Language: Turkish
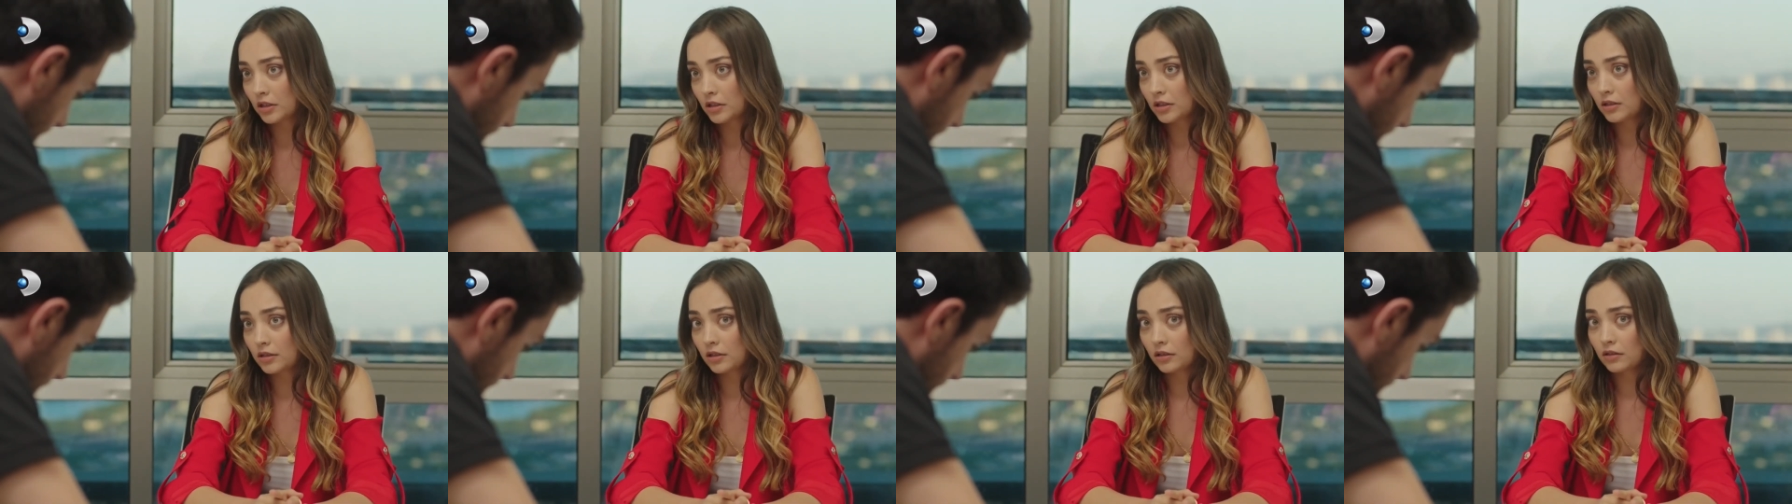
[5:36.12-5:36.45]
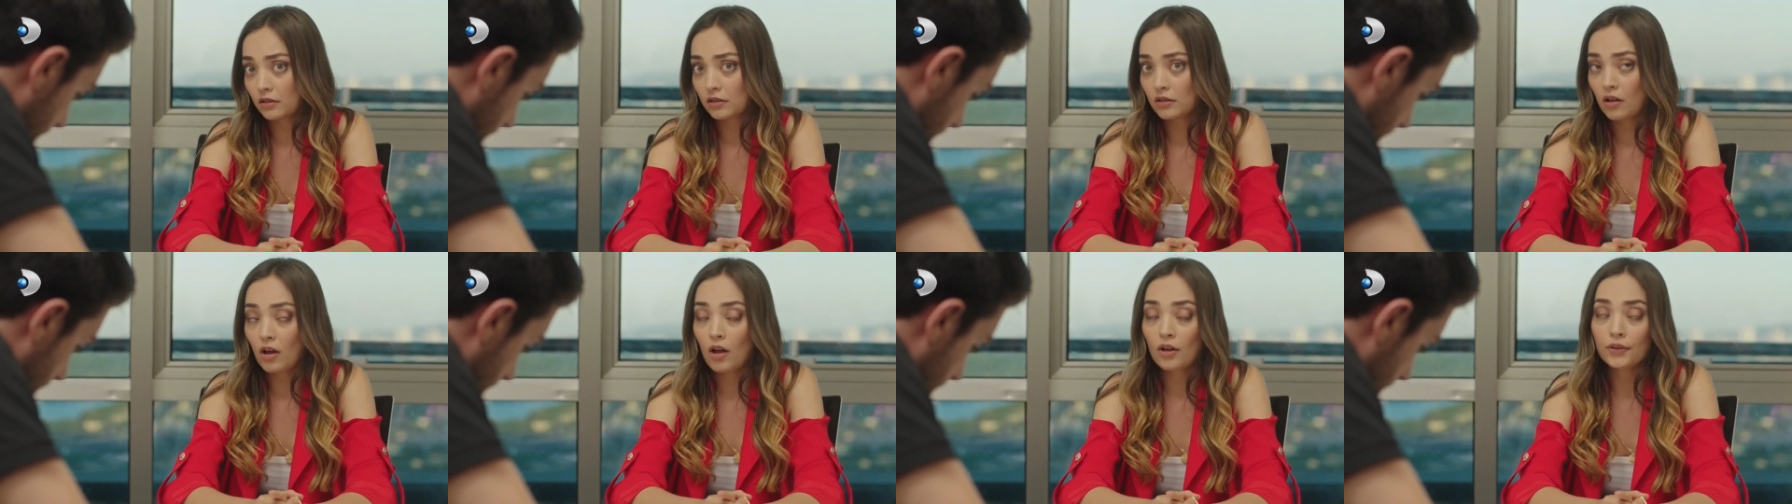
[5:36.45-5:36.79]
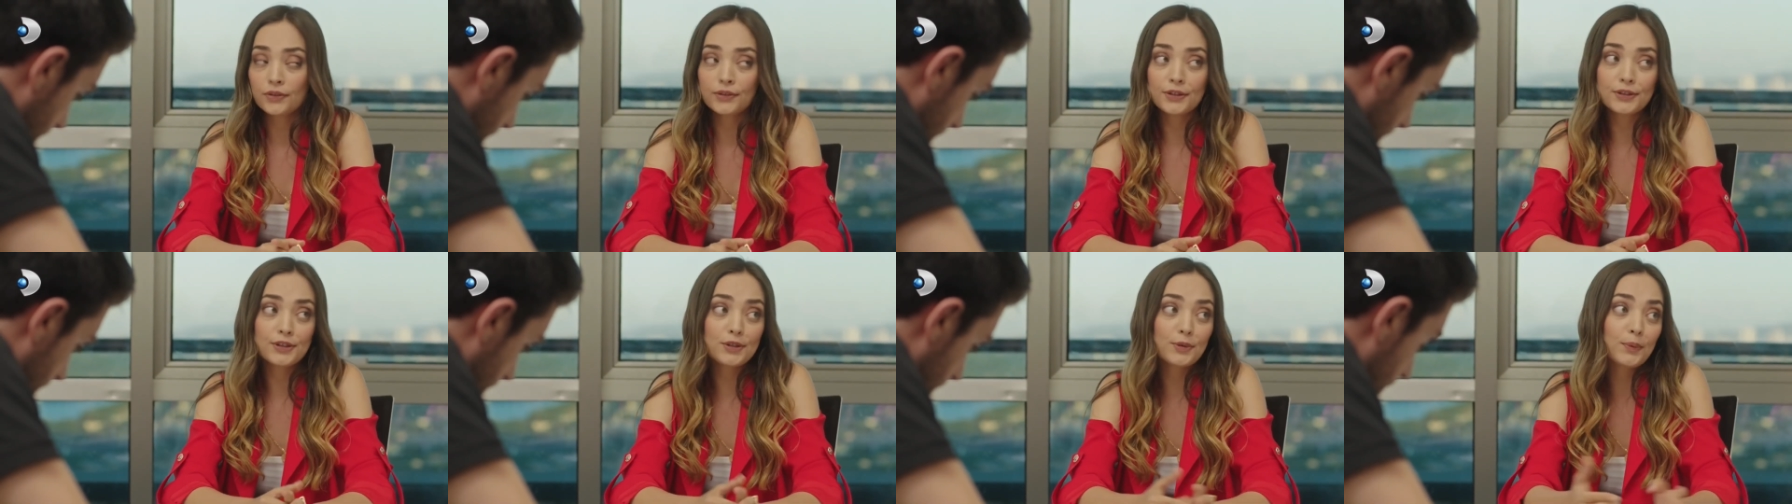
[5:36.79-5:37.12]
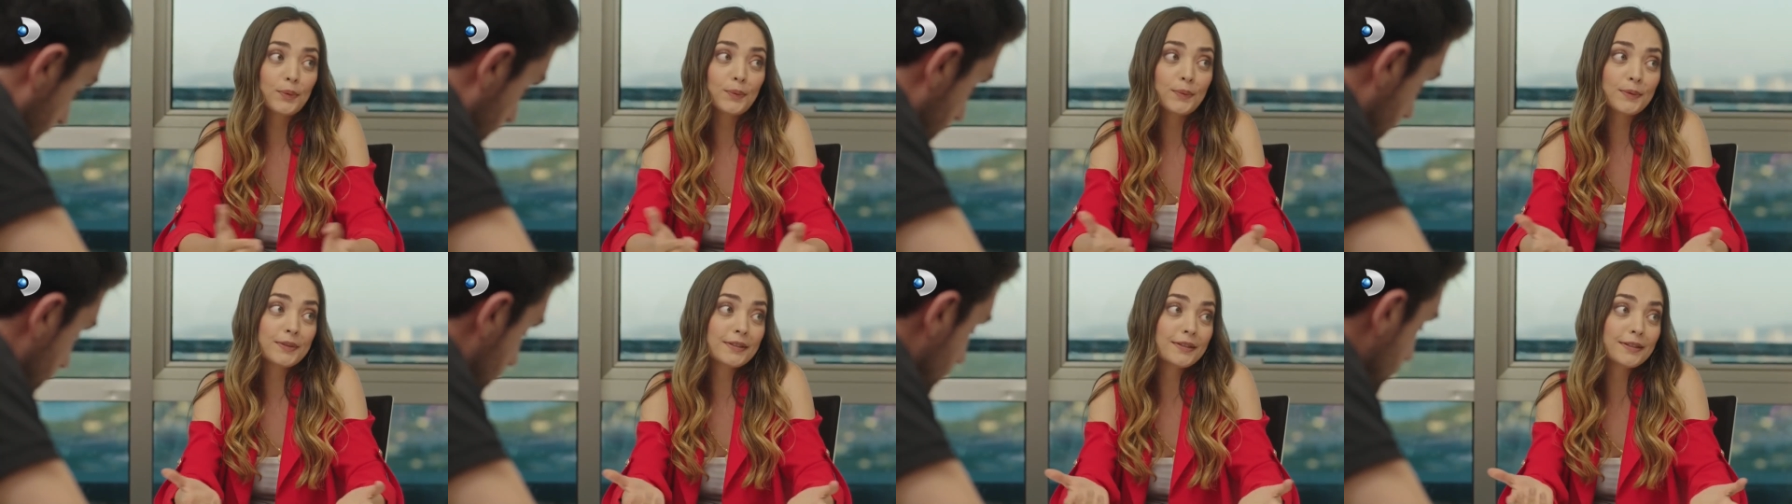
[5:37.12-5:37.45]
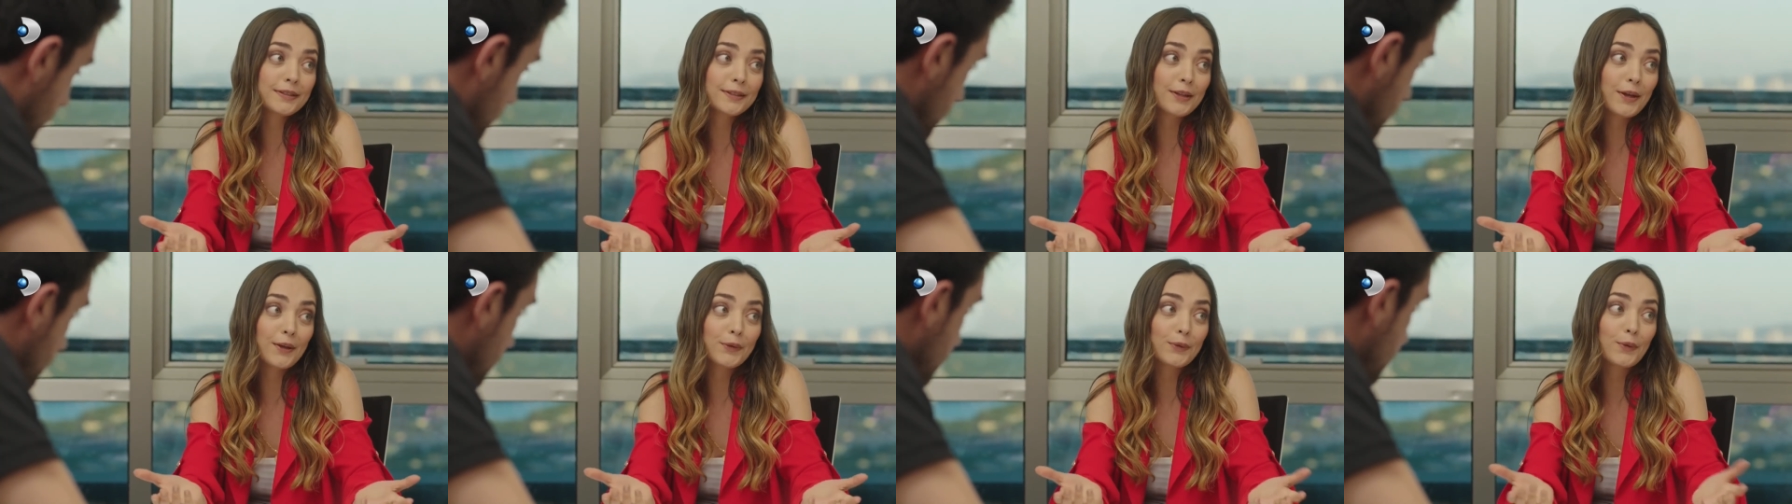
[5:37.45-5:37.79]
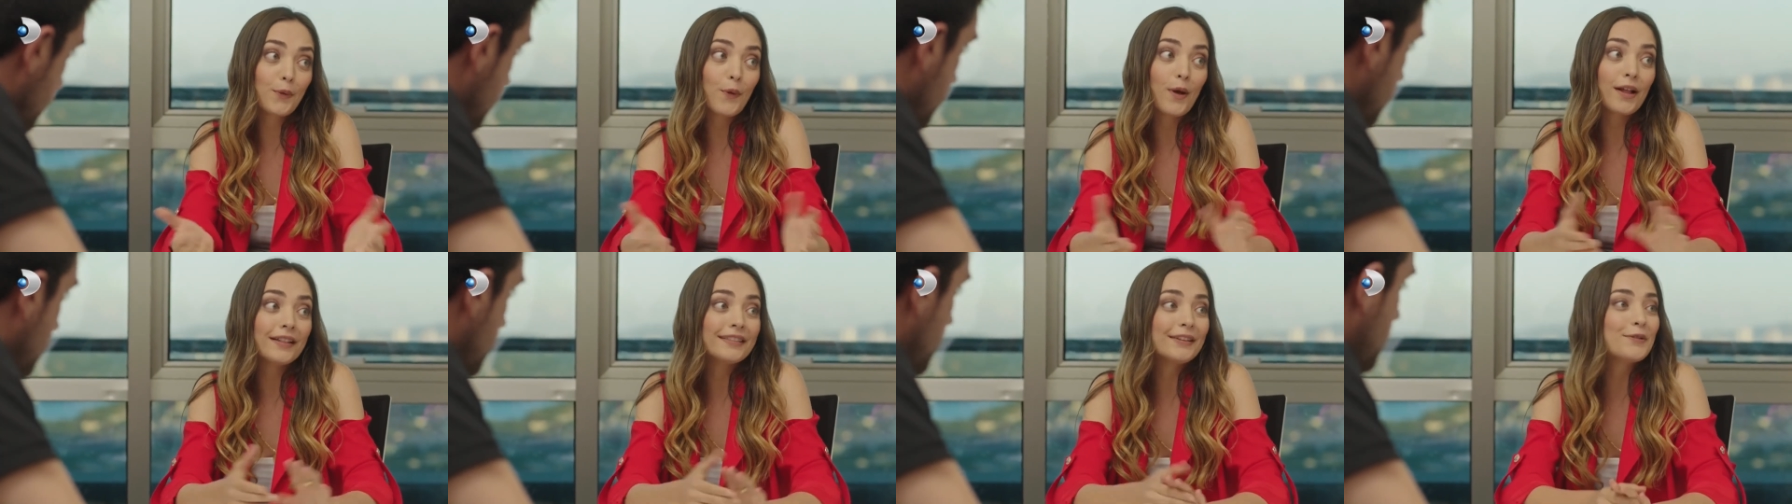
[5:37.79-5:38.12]
insanın anlaşamamasından
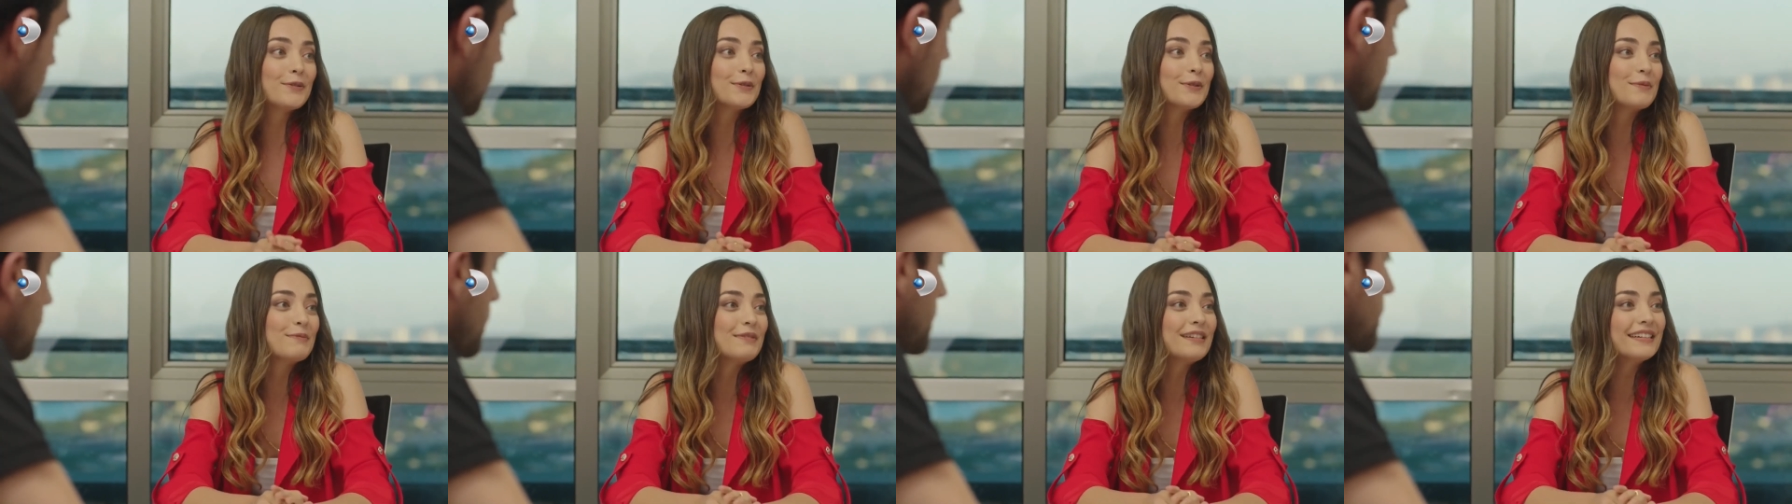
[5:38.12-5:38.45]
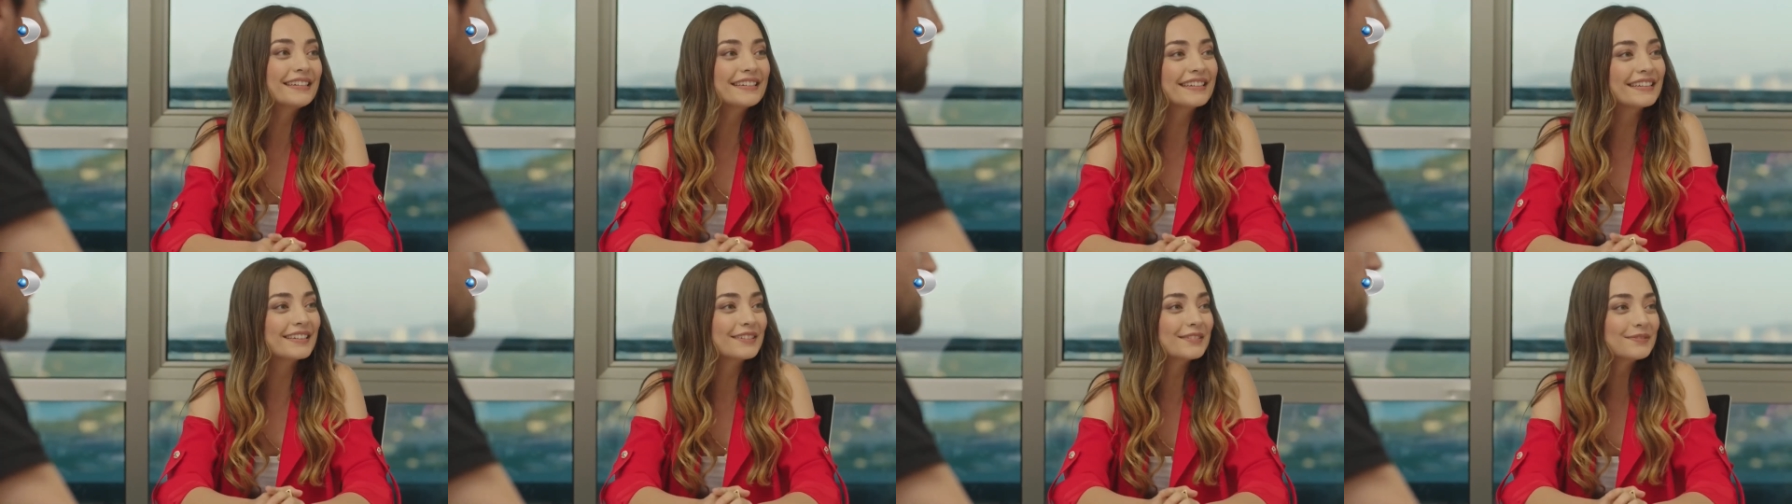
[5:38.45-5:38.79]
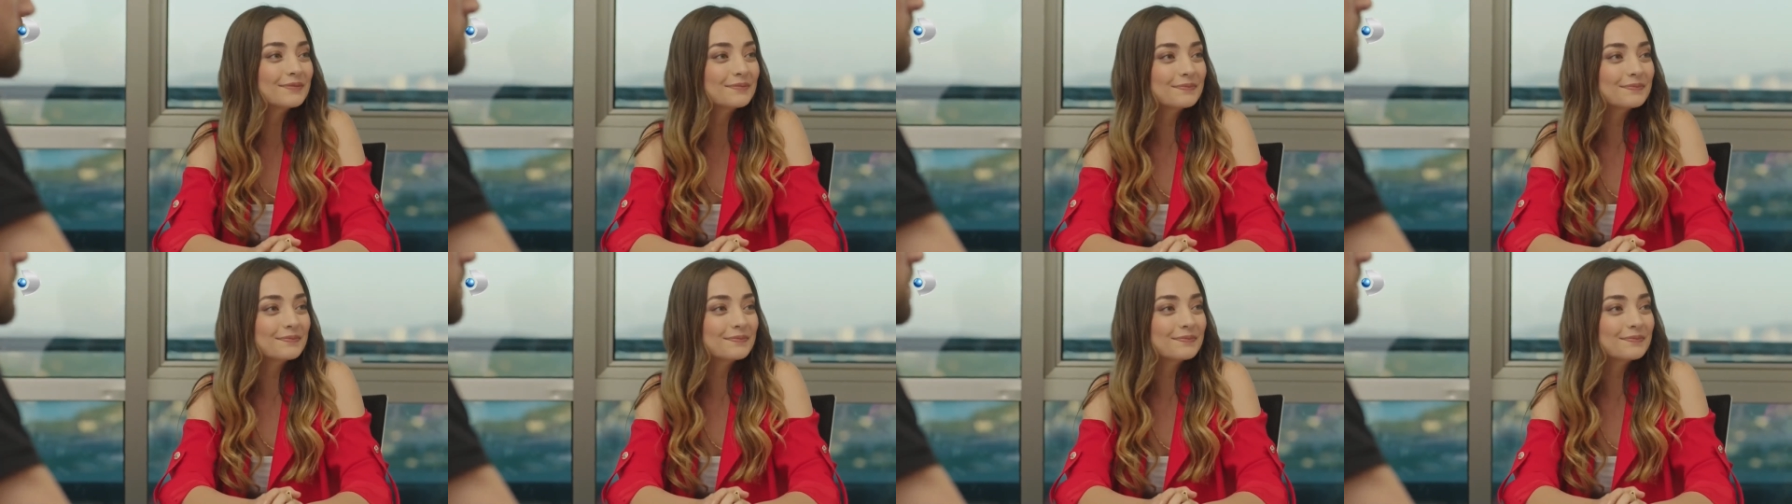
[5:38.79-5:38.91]
doğal ne olabilir ki?